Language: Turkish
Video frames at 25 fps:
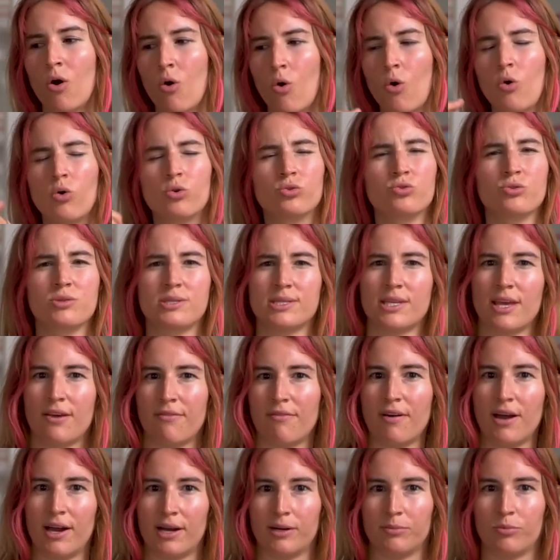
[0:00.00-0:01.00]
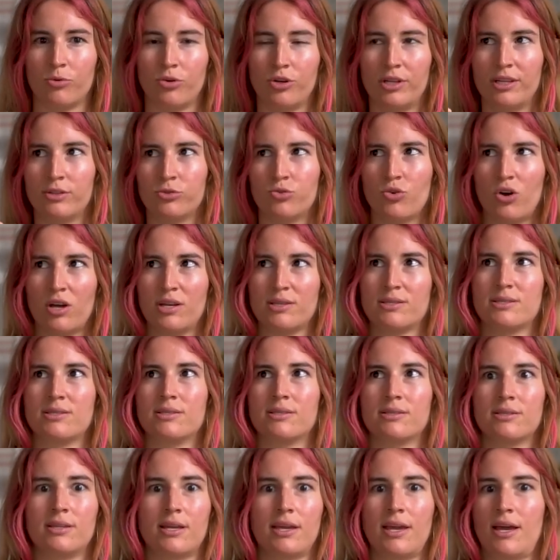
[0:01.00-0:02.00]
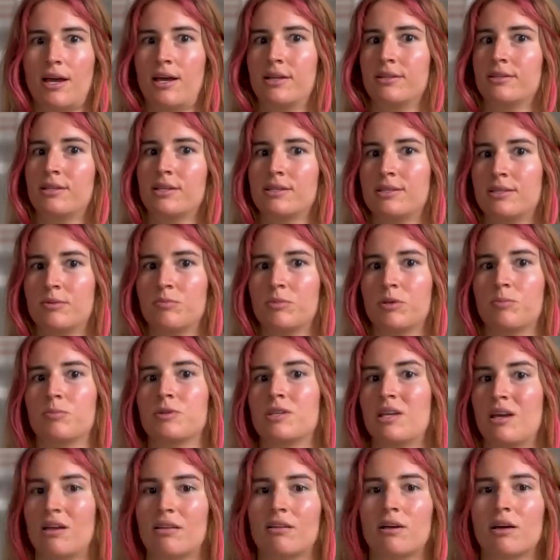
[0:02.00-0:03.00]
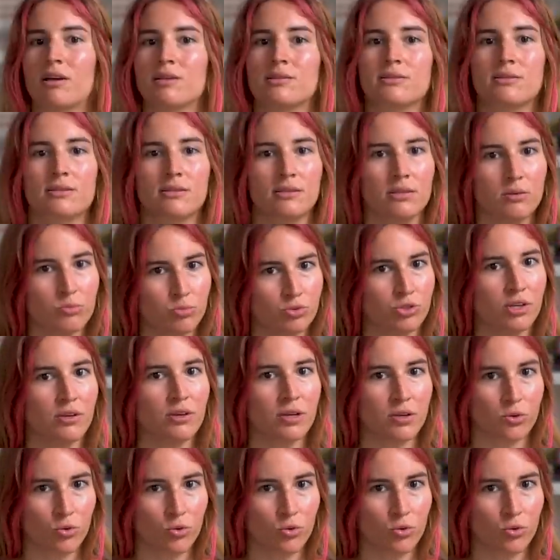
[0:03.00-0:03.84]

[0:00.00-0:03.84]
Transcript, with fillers: O onu sever böyle doğasında yani dediğim gibi DNA'sında bu da